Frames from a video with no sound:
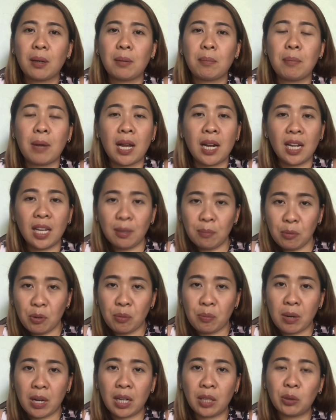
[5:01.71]
Malay mo,
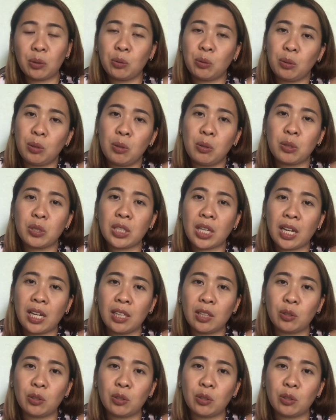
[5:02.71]
makatulong sa health